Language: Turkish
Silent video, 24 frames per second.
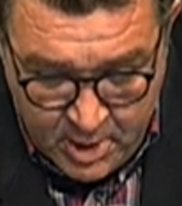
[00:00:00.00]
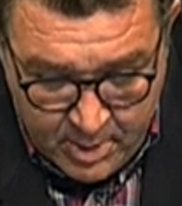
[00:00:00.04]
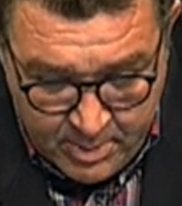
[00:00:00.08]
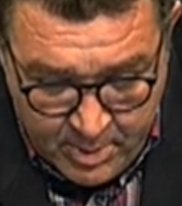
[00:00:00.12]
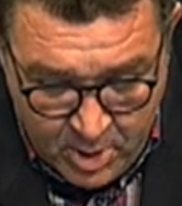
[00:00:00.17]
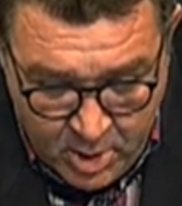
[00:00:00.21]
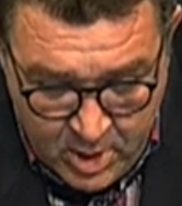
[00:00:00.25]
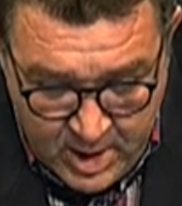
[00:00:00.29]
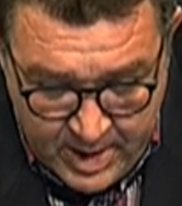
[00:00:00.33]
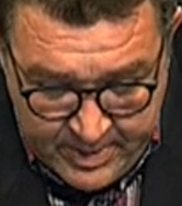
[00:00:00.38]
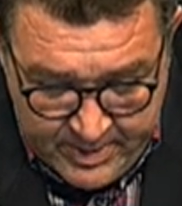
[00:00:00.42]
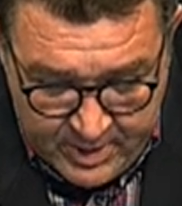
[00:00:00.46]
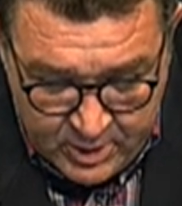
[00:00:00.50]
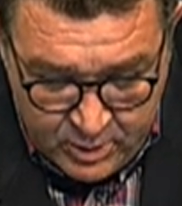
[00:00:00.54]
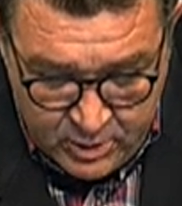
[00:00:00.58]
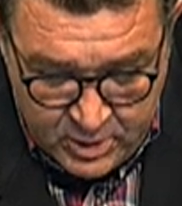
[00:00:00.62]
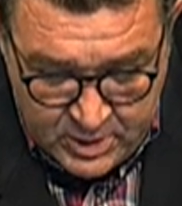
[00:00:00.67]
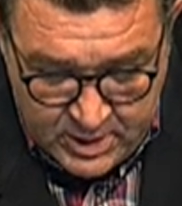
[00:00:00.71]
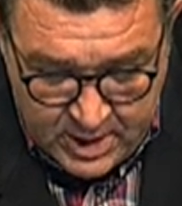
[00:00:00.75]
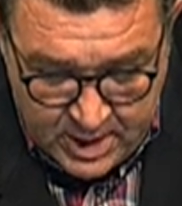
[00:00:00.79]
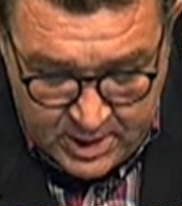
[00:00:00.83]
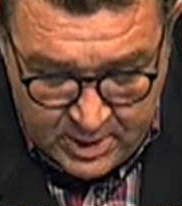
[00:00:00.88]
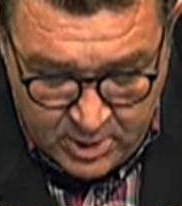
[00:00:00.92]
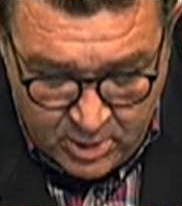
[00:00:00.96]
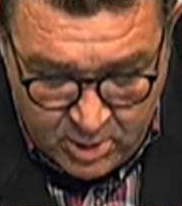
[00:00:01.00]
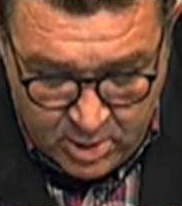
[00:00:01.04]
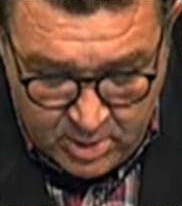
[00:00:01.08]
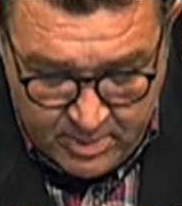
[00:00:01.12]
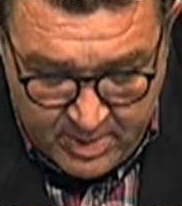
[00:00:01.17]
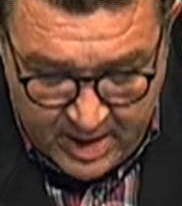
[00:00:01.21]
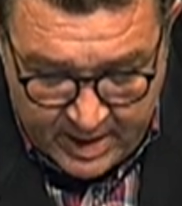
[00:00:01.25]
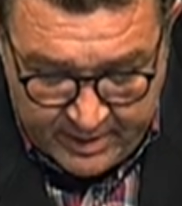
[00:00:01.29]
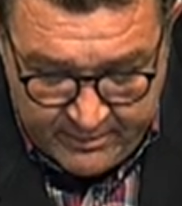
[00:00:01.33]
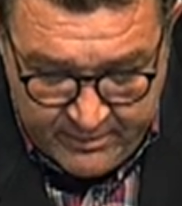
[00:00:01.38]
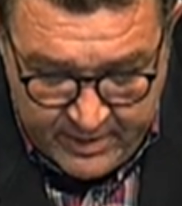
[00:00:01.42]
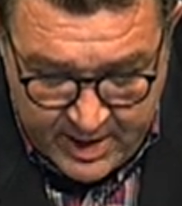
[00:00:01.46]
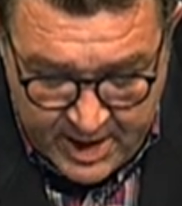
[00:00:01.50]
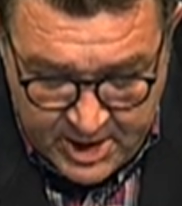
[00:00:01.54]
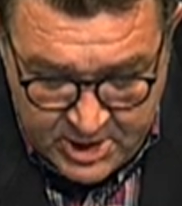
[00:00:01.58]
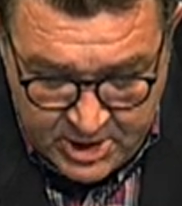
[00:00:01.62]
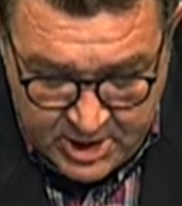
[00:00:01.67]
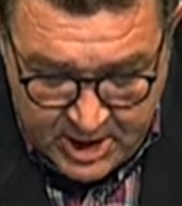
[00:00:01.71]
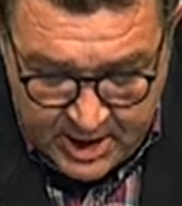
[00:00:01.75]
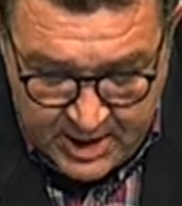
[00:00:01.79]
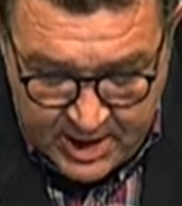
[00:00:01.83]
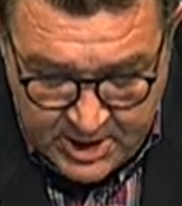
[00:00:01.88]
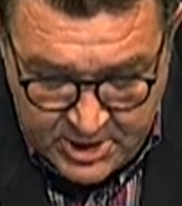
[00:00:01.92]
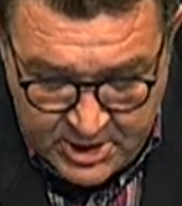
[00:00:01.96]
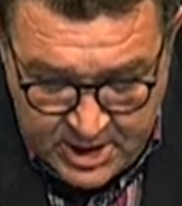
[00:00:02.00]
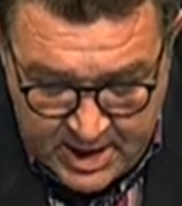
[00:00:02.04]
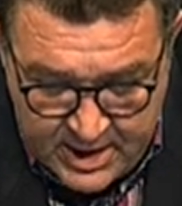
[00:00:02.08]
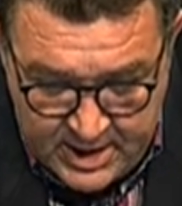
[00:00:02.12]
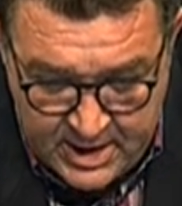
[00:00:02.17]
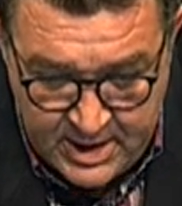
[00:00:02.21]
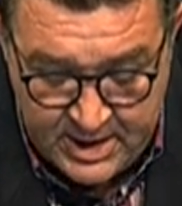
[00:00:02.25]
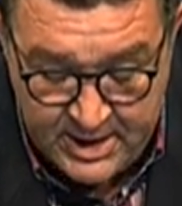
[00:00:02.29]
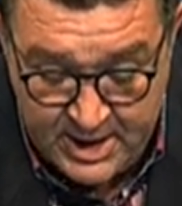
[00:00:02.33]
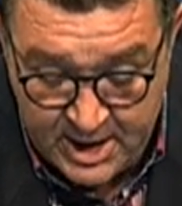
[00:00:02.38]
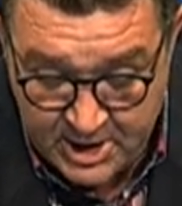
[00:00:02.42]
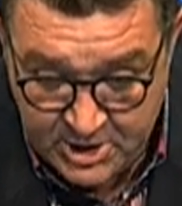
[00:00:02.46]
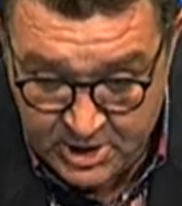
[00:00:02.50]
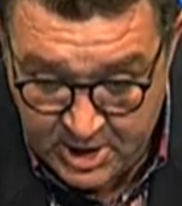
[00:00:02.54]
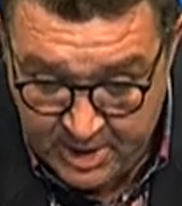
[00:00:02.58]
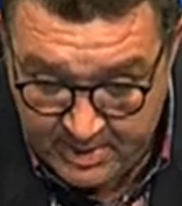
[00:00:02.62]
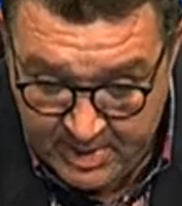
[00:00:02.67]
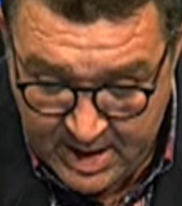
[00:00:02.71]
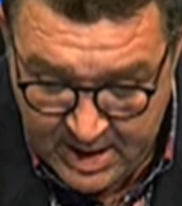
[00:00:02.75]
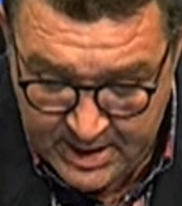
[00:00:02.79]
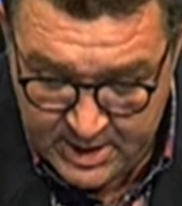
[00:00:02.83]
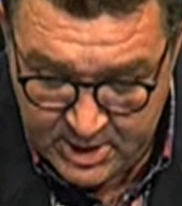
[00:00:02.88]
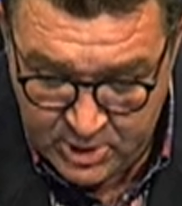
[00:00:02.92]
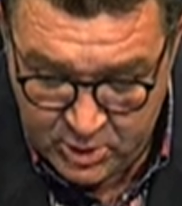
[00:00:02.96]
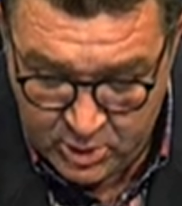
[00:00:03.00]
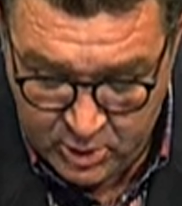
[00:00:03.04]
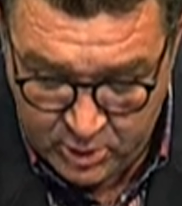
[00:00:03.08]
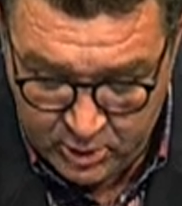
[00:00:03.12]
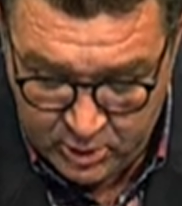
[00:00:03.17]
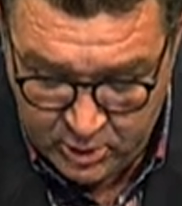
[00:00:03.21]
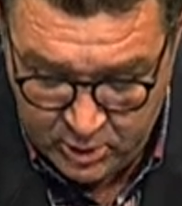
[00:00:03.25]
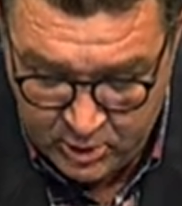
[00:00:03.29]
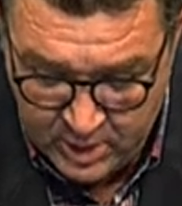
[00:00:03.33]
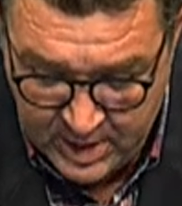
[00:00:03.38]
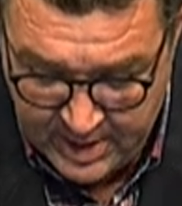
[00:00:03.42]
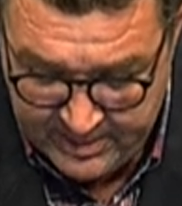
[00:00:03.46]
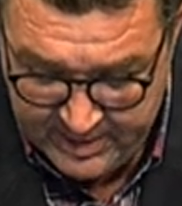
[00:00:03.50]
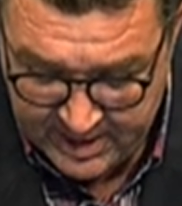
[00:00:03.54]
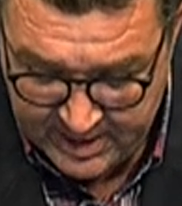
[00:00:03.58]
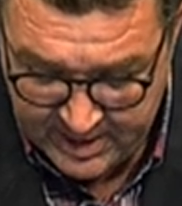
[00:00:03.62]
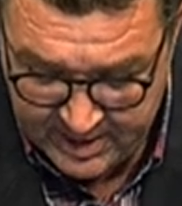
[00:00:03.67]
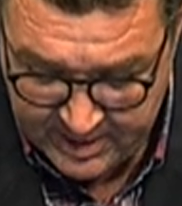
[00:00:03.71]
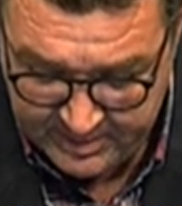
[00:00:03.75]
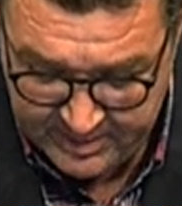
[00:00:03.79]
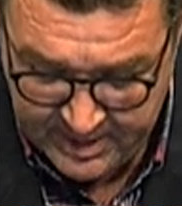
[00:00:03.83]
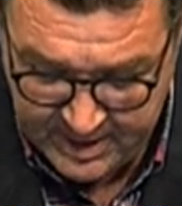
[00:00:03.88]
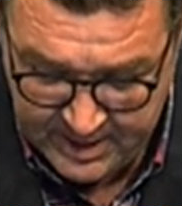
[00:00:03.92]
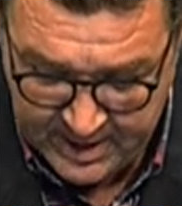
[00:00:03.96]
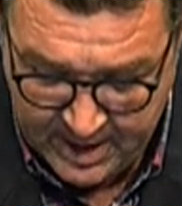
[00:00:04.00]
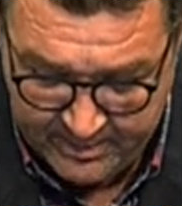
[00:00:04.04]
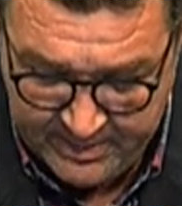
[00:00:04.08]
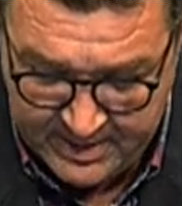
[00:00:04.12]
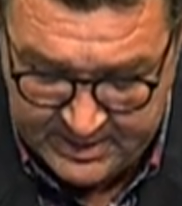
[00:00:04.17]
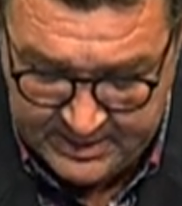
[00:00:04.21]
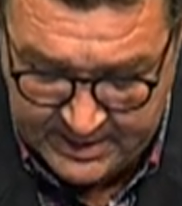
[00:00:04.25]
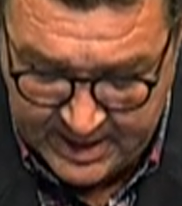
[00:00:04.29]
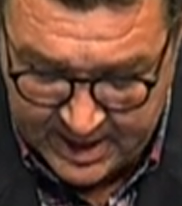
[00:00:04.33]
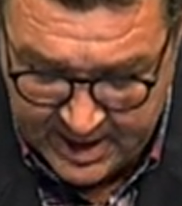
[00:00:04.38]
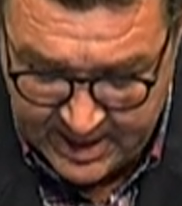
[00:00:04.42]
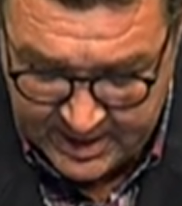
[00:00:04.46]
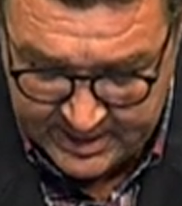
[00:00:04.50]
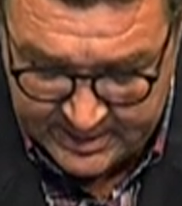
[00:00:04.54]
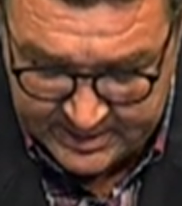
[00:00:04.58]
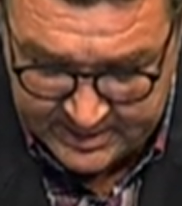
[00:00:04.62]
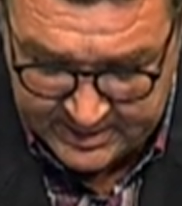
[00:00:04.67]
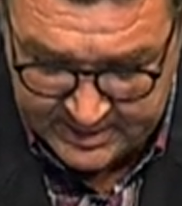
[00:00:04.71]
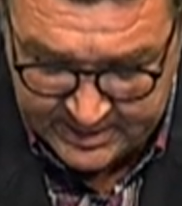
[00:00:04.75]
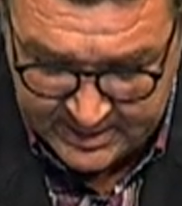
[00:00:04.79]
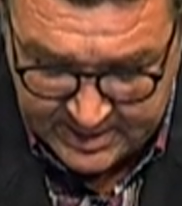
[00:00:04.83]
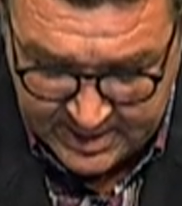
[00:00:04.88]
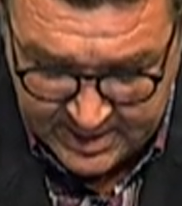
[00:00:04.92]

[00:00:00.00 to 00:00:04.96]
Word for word: Böyle bir düzende olmak ve yaşanacak, yaşamak sürdürülebilir bir yapı değildir